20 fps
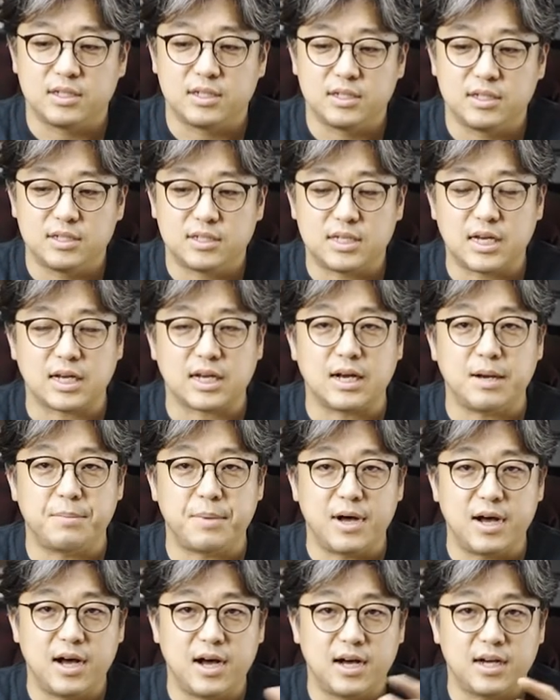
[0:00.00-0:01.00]
그
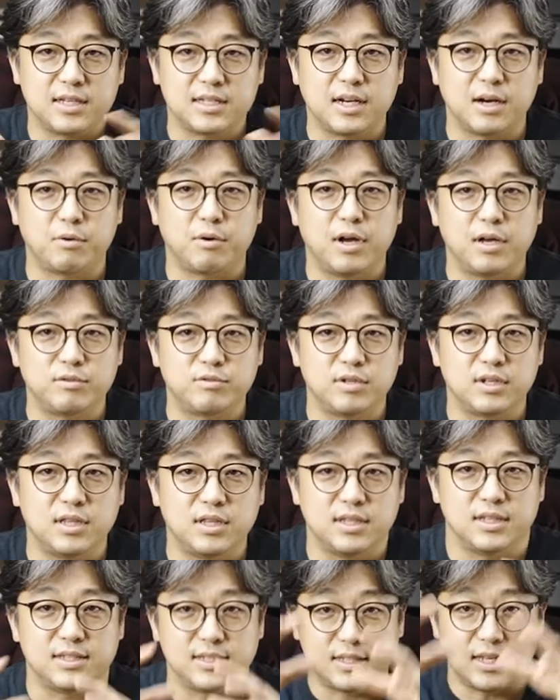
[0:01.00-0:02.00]
책가방이라고 할 수
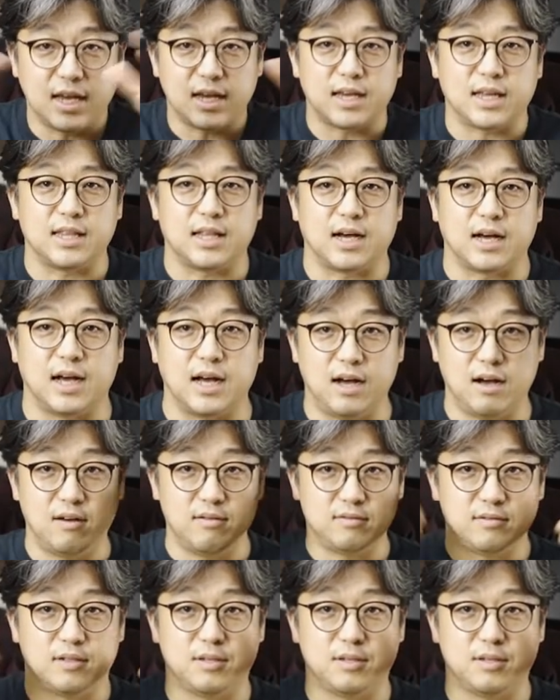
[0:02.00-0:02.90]
있는 색에다가